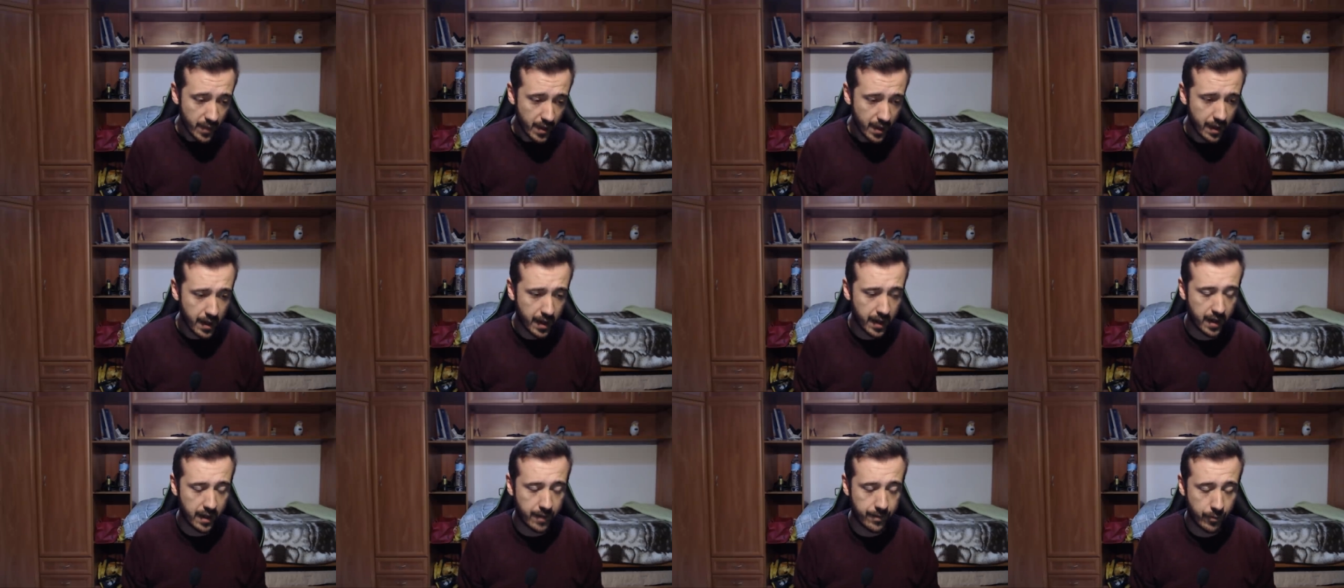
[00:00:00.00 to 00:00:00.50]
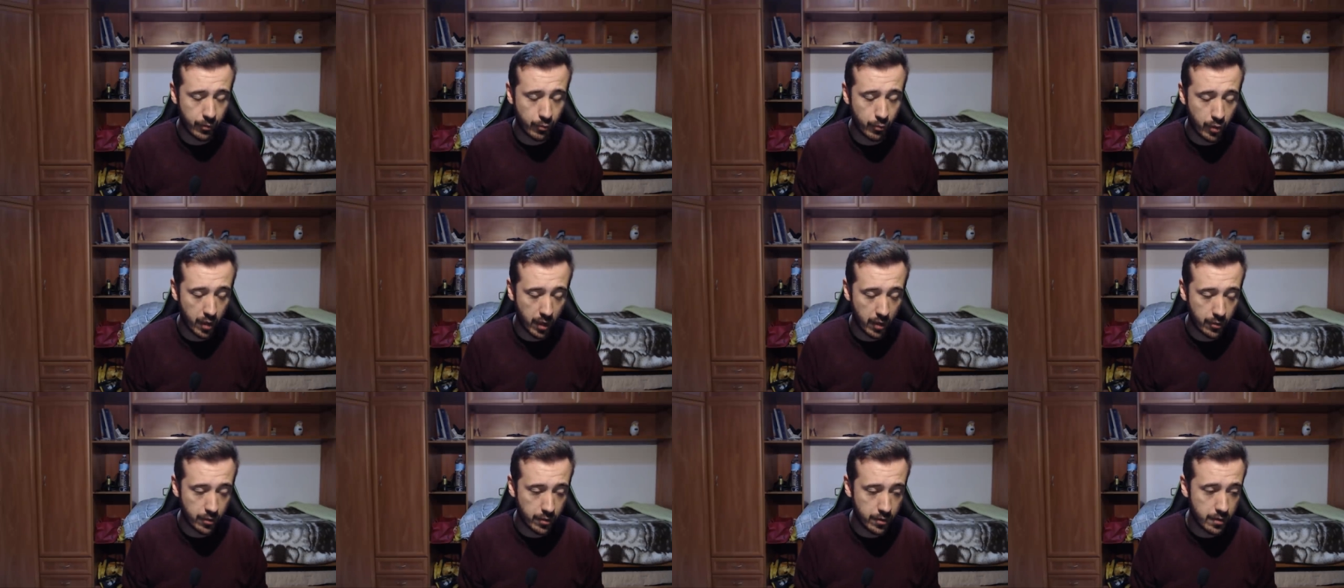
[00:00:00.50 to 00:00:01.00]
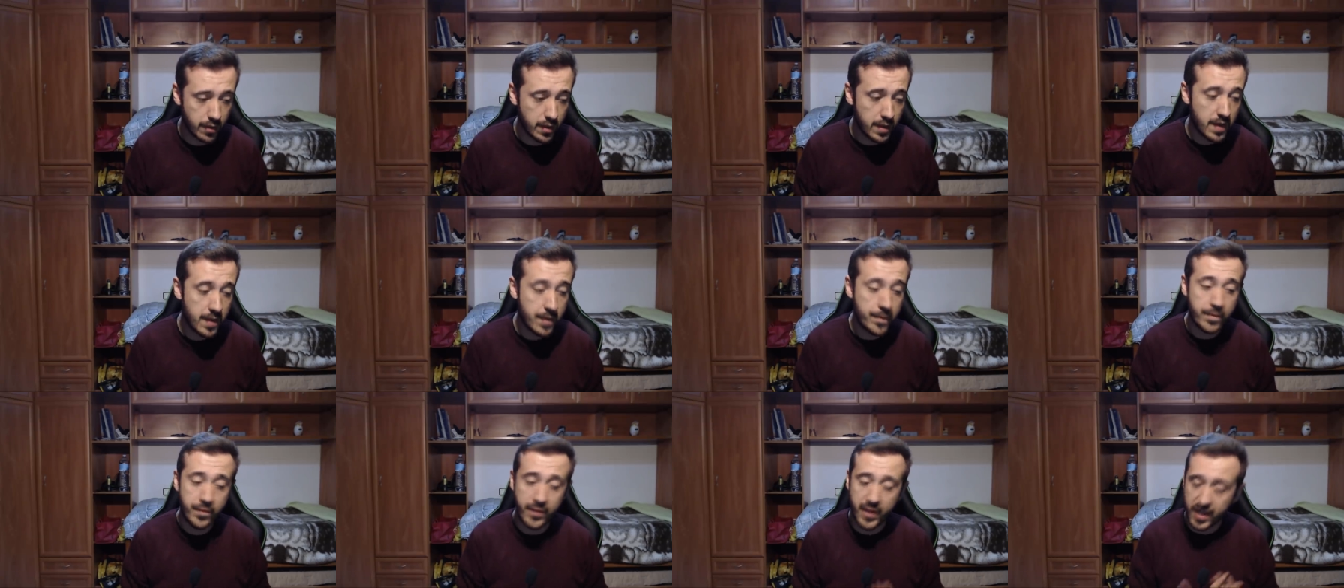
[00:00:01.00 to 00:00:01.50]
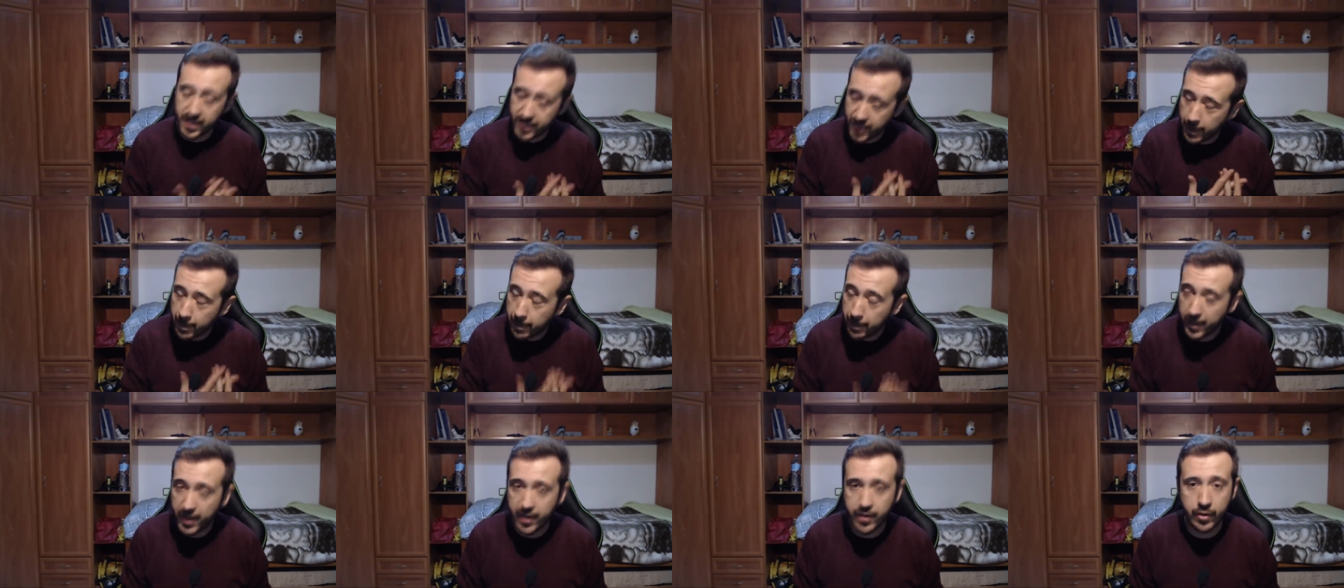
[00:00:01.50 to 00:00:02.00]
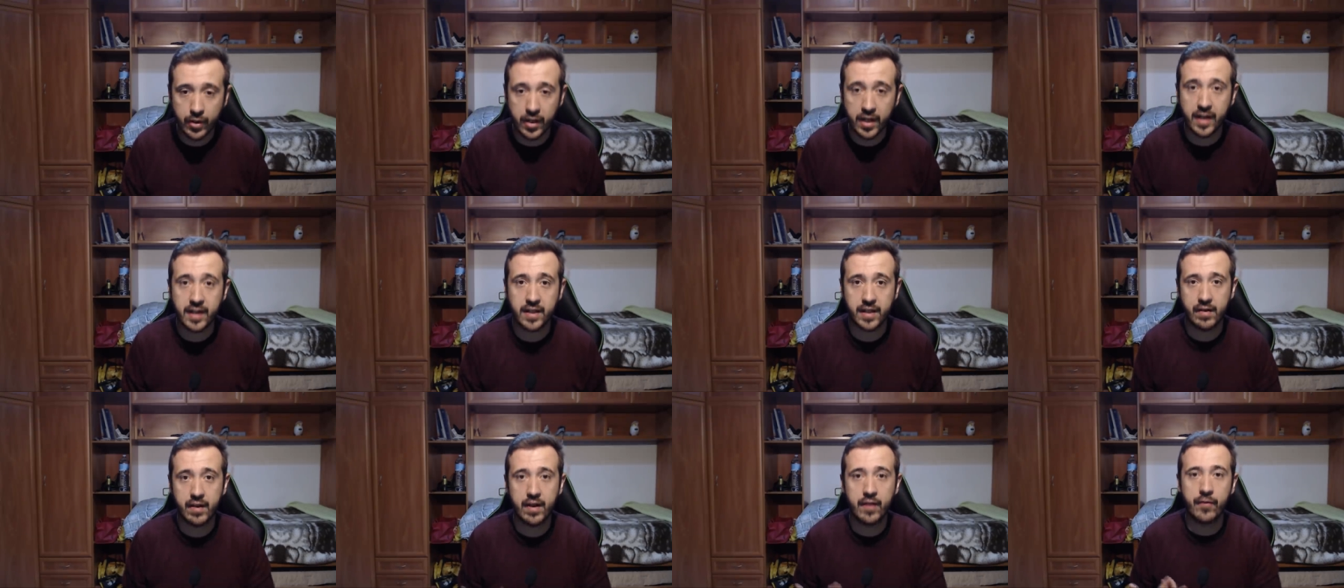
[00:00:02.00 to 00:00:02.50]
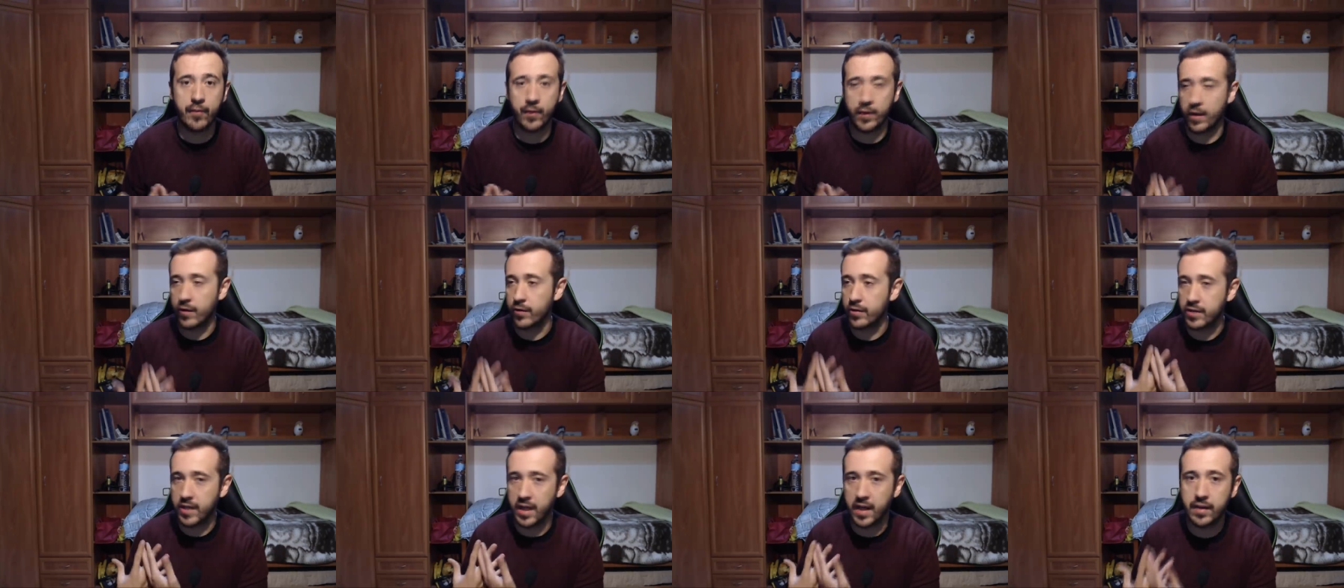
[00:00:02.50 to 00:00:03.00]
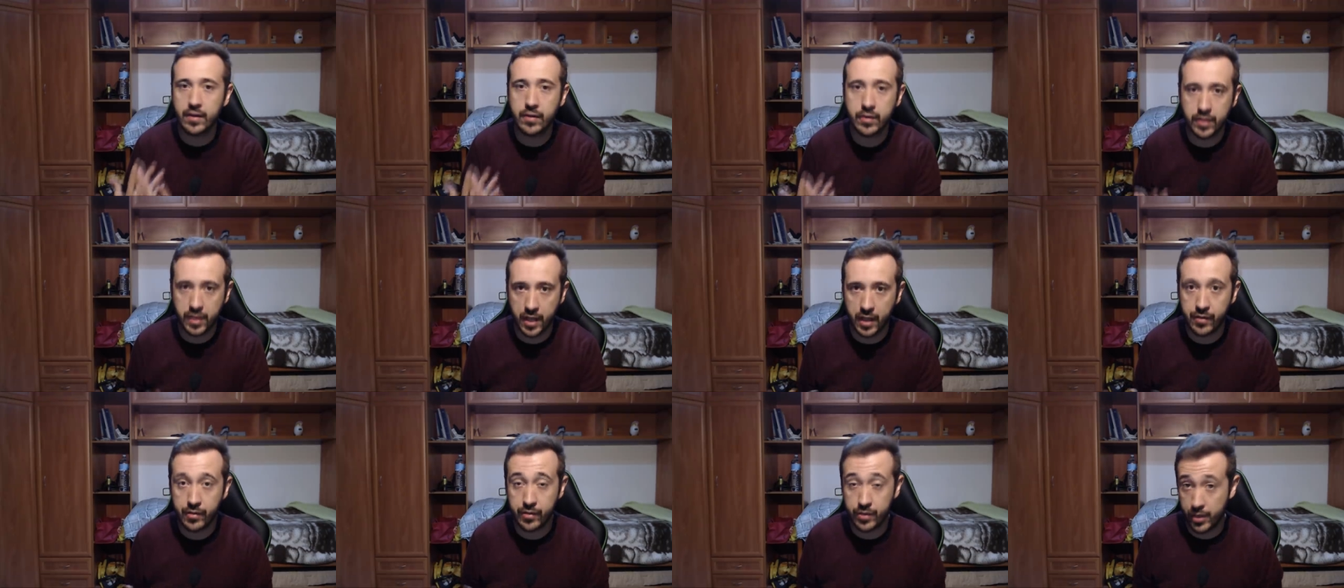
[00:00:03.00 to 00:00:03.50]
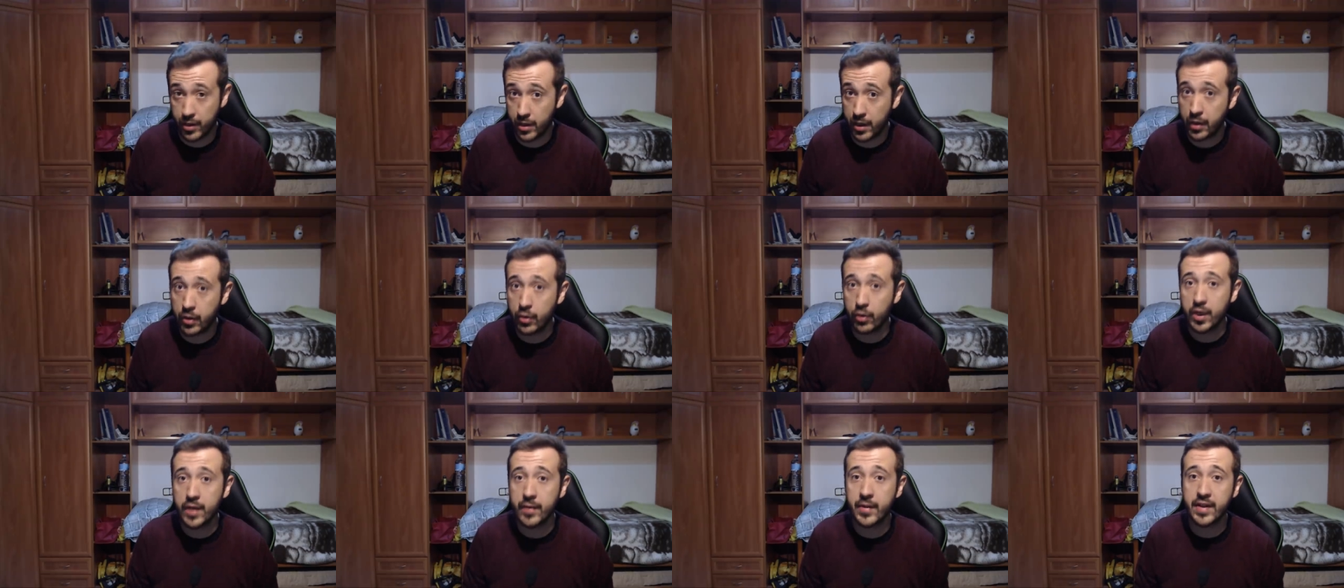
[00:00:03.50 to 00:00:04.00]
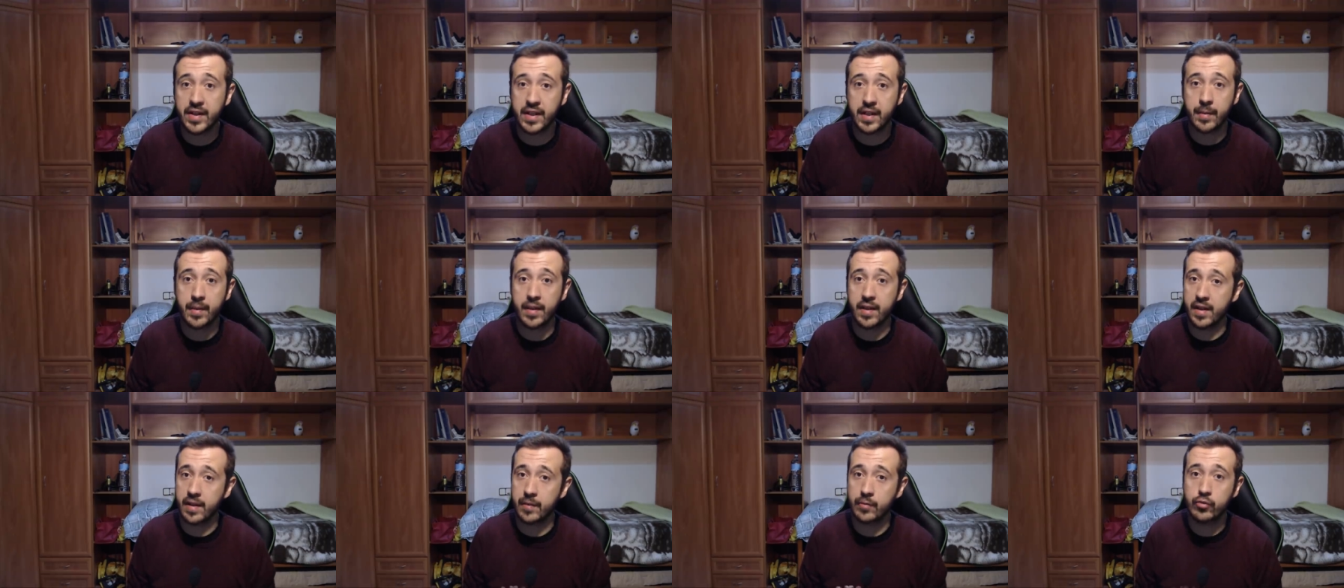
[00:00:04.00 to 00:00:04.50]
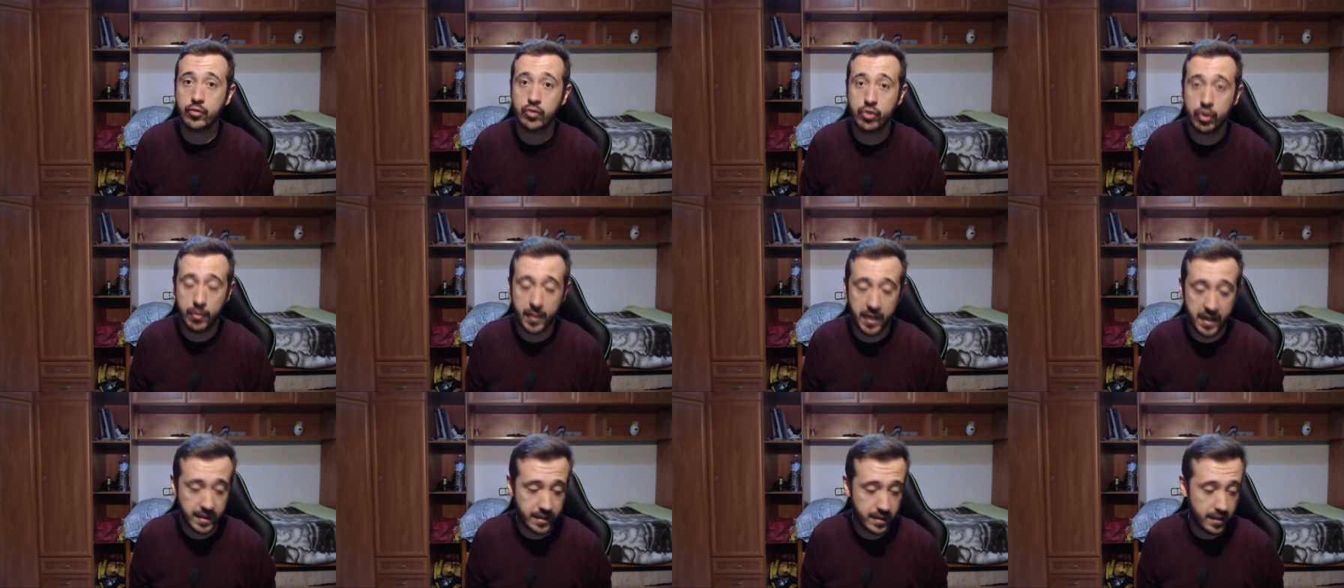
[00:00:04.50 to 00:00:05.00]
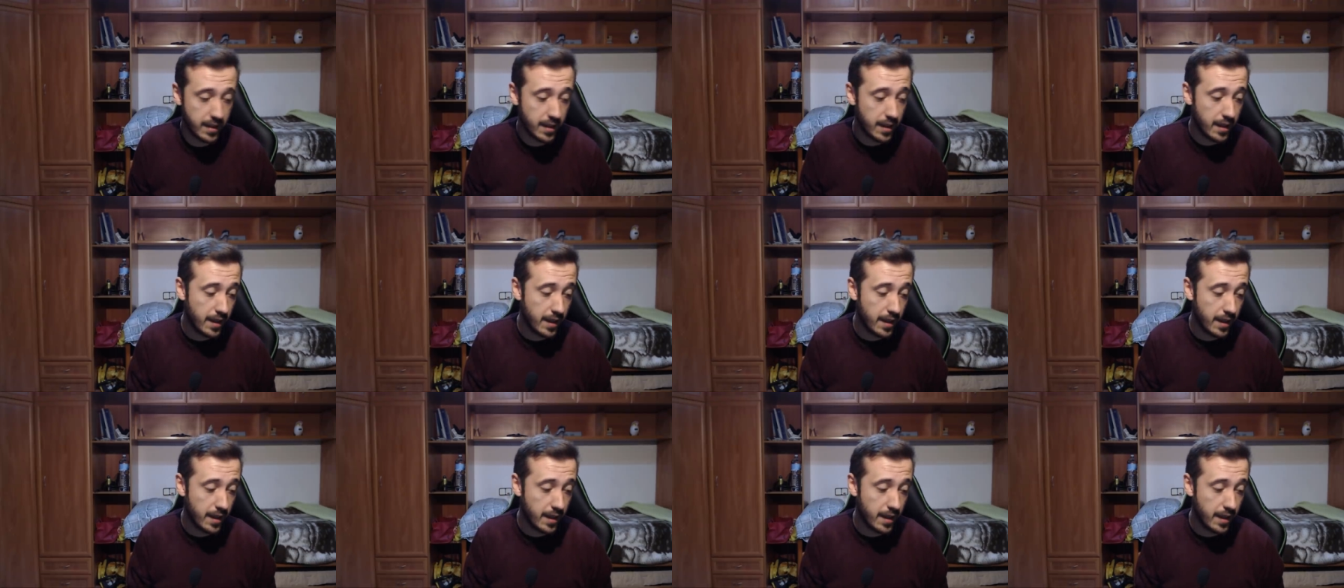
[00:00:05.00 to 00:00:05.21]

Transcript: a la Fórmula 1, ese empeño en el que se van esforzando tantos años y ahora con Liberty Media mucho más,